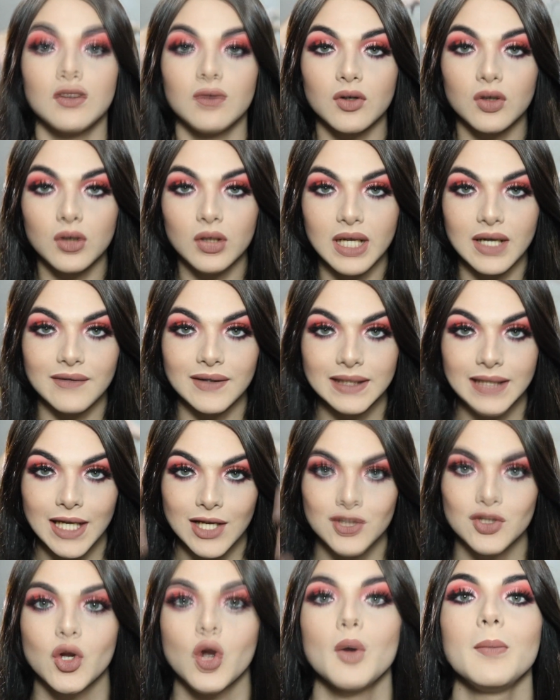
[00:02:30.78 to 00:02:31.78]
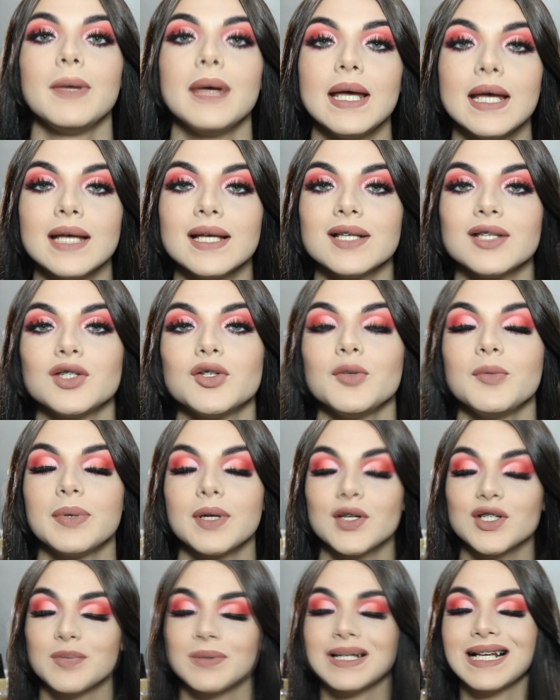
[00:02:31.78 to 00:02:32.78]
Vou gravar desde o começo
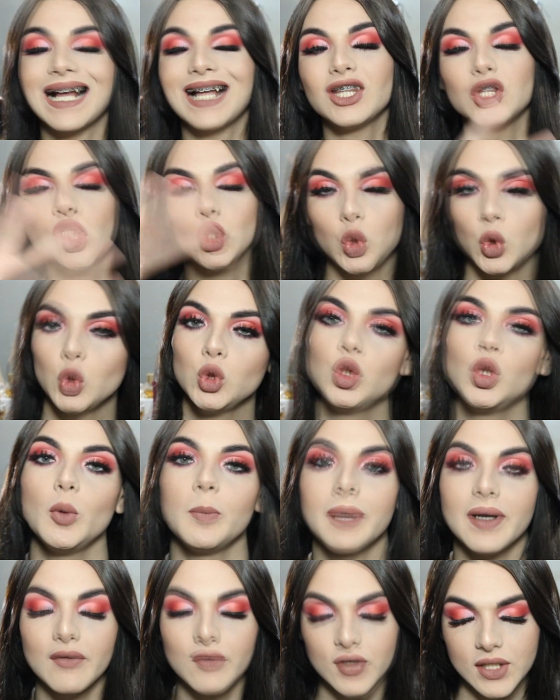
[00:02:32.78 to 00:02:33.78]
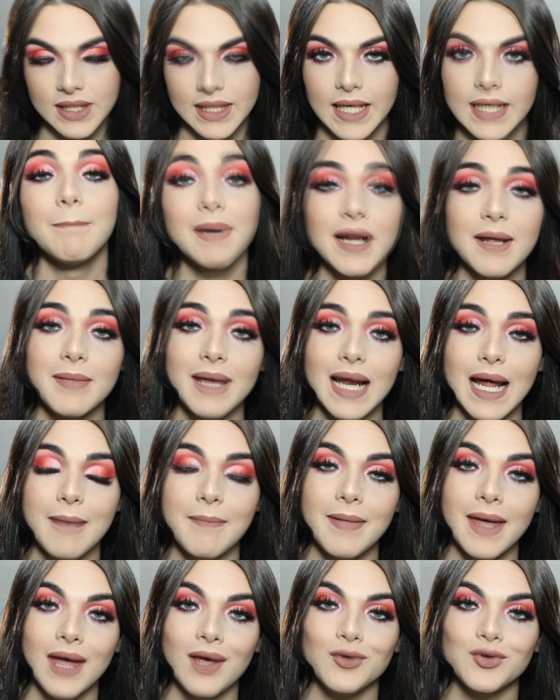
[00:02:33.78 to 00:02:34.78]
pra eu explicar tudo pra vocês.
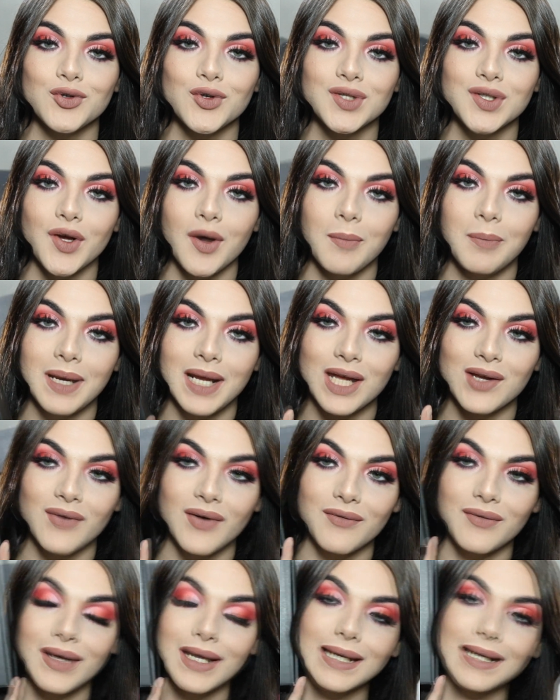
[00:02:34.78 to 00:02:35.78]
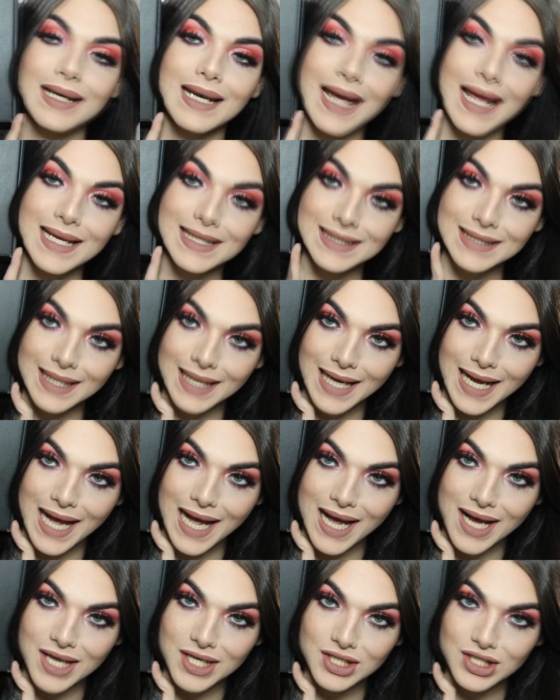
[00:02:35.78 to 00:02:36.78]
Primeiramente, o seu aplique vai vir nesta
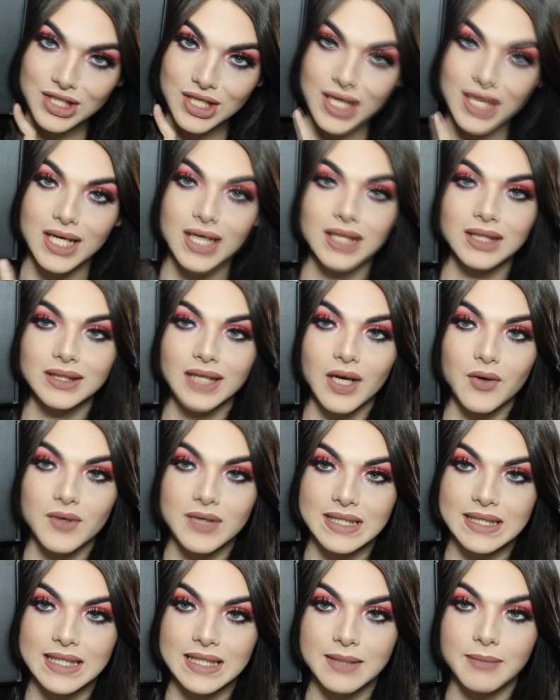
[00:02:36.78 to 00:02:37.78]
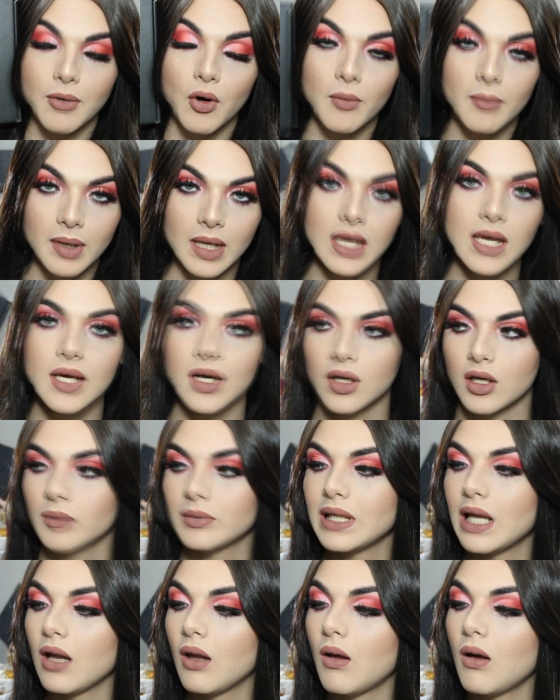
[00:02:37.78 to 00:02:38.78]
caixa da Resistible Me, que é o
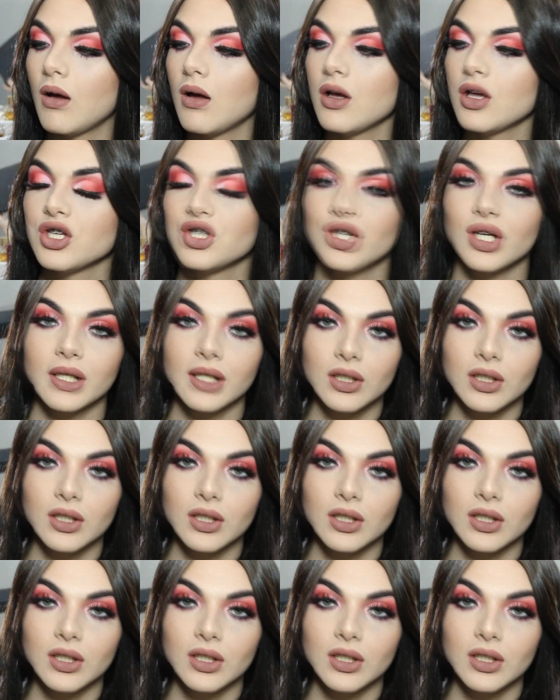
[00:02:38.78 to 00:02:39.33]
nome da loja.